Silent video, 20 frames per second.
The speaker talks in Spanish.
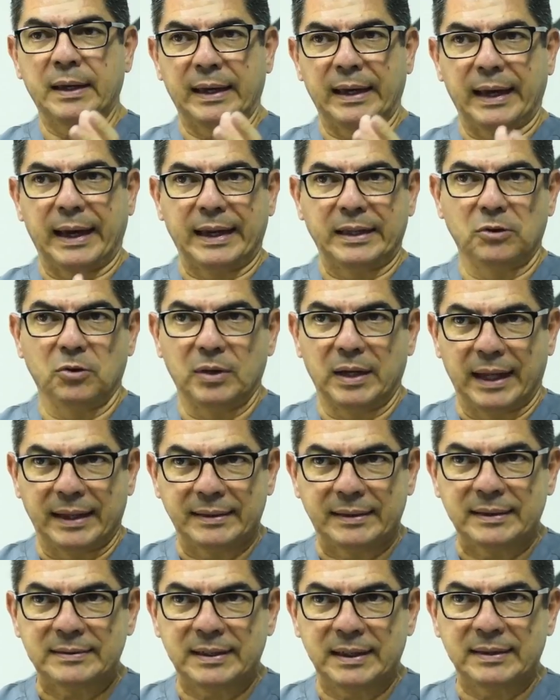que hay
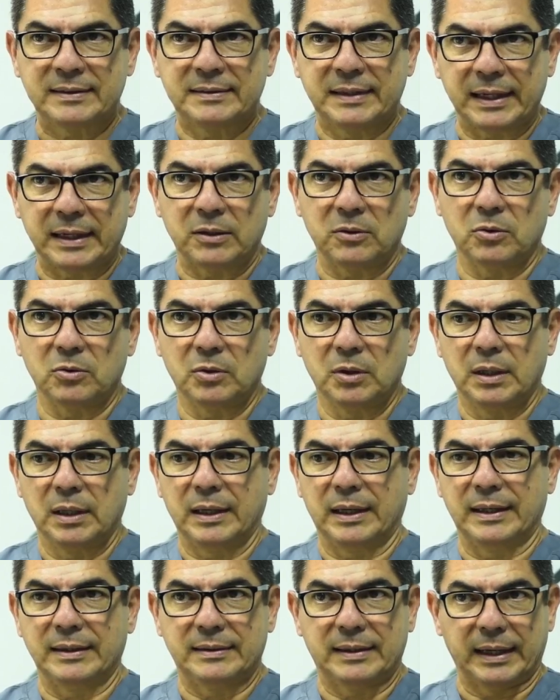donantes externos
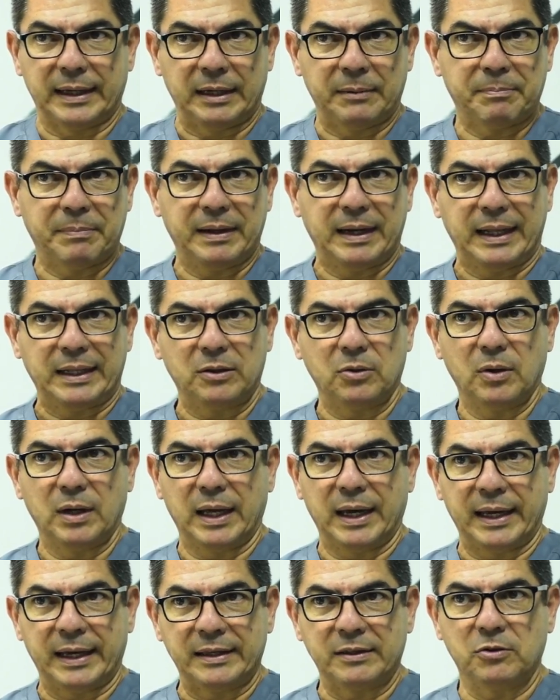que están esperando
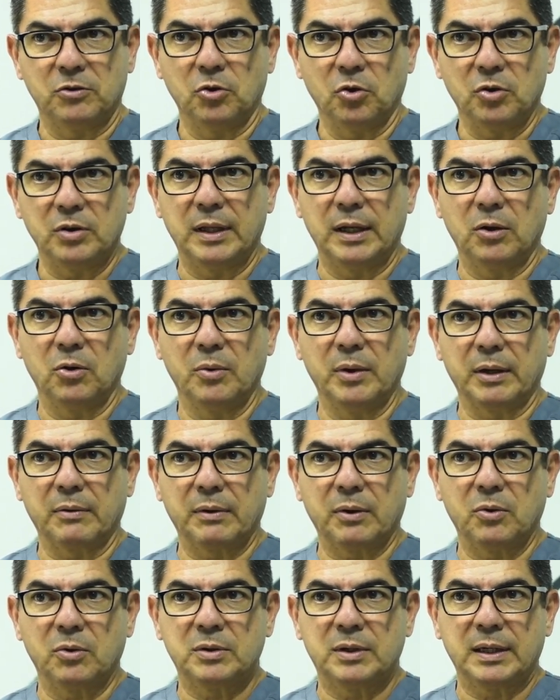la gestión del gobierno
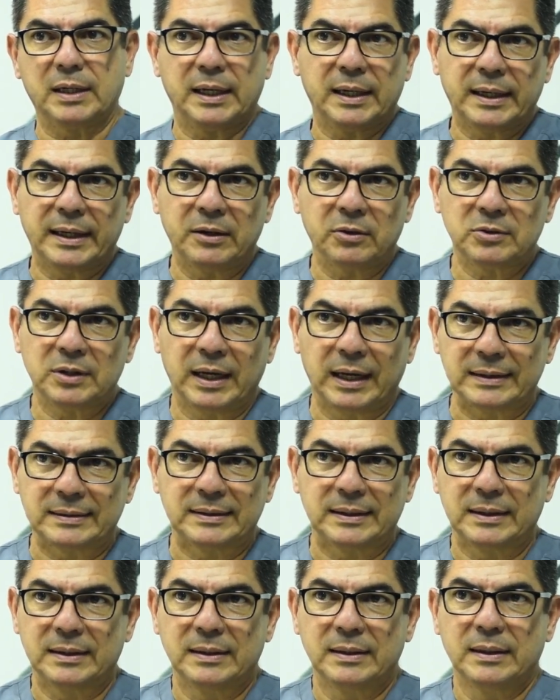de Costa Rica y no se
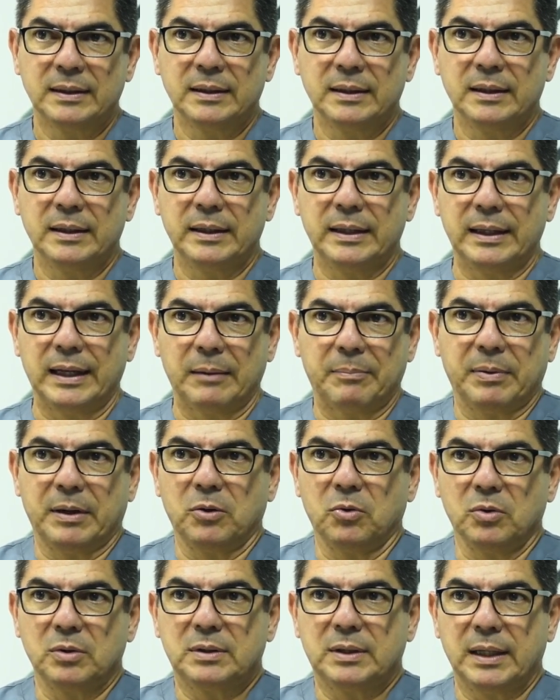hace. Y la
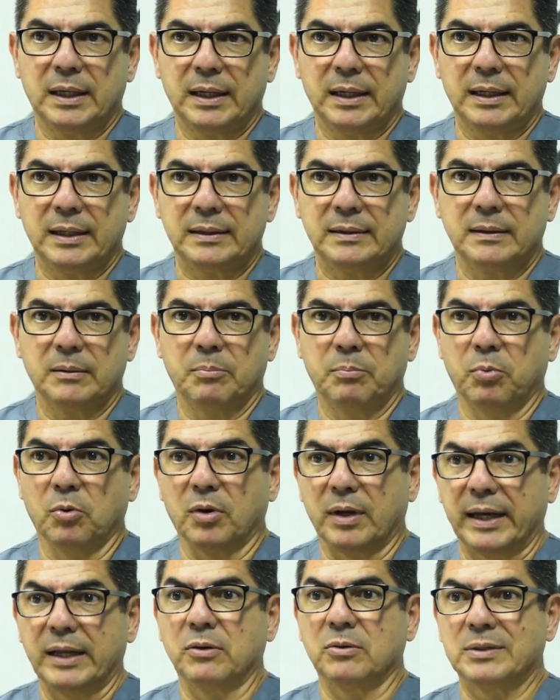pregunta es,
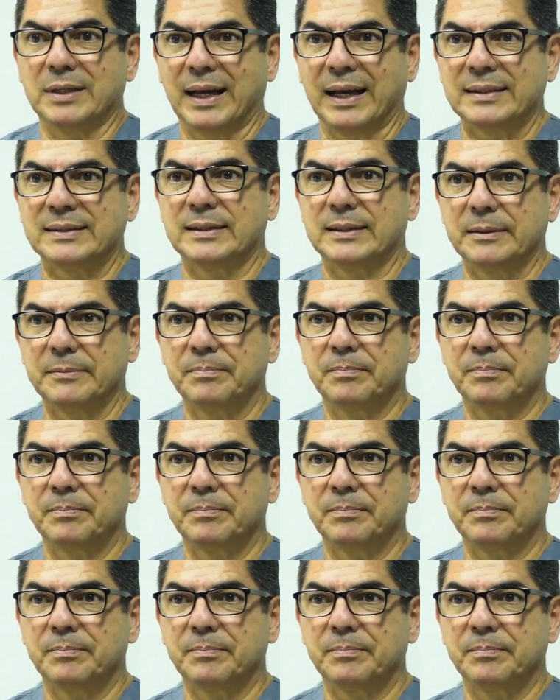¿por qué no se hace?